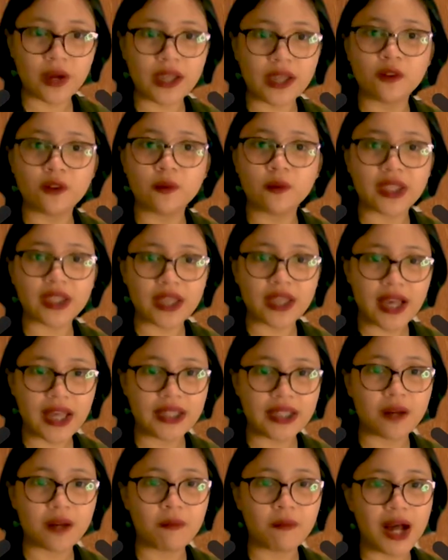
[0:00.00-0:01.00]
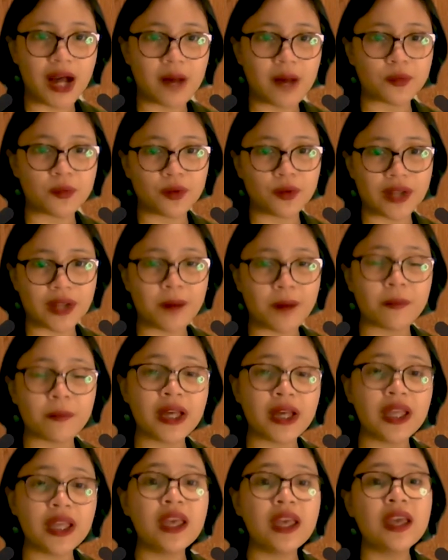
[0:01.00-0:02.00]
ay lumikha ng mga
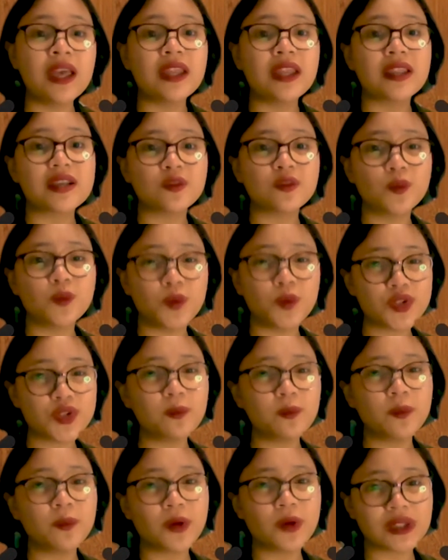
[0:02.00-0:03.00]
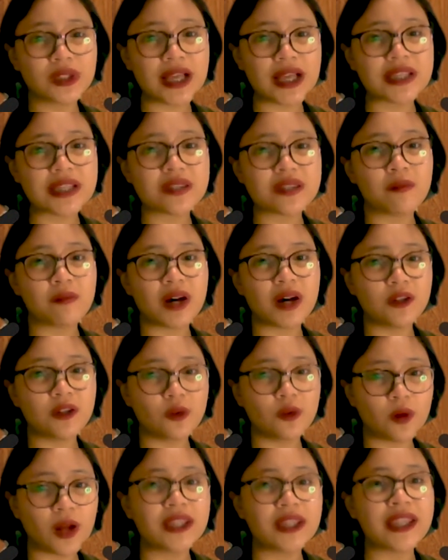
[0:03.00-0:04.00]
programa na sumusuporta sa mga
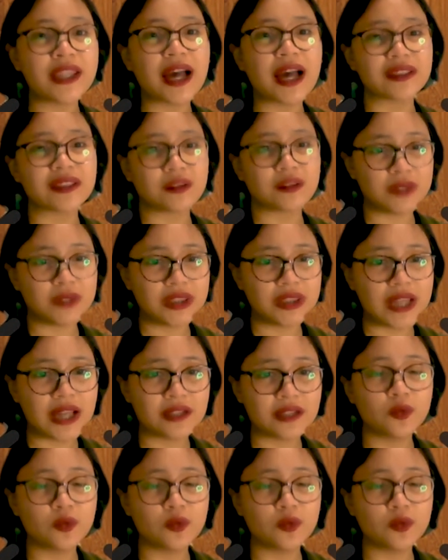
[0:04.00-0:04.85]
lokal na aktibidad